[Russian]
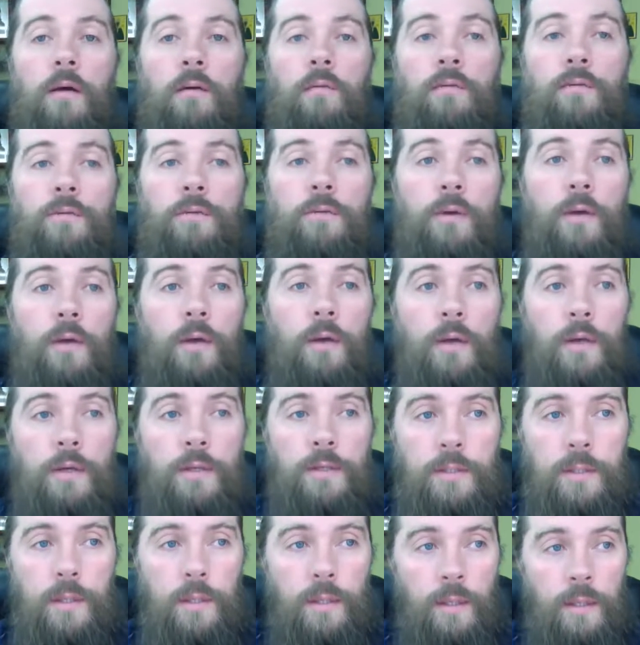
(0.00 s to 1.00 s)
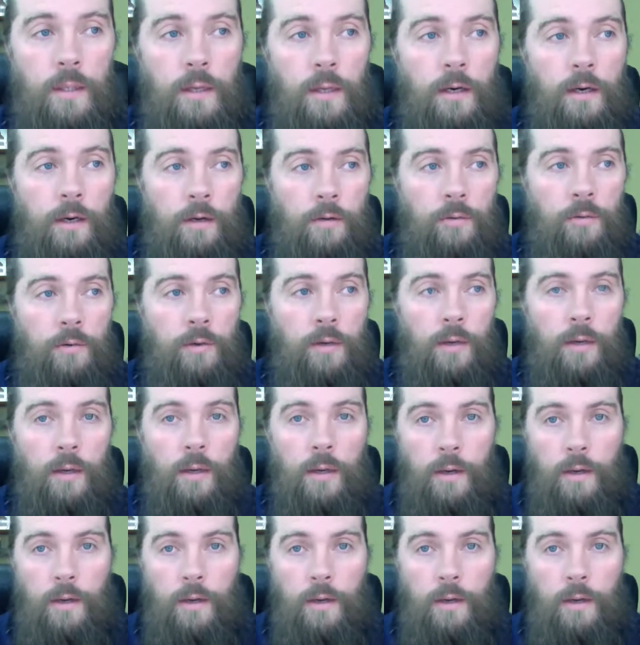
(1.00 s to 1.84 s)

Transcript: Вот старики, которые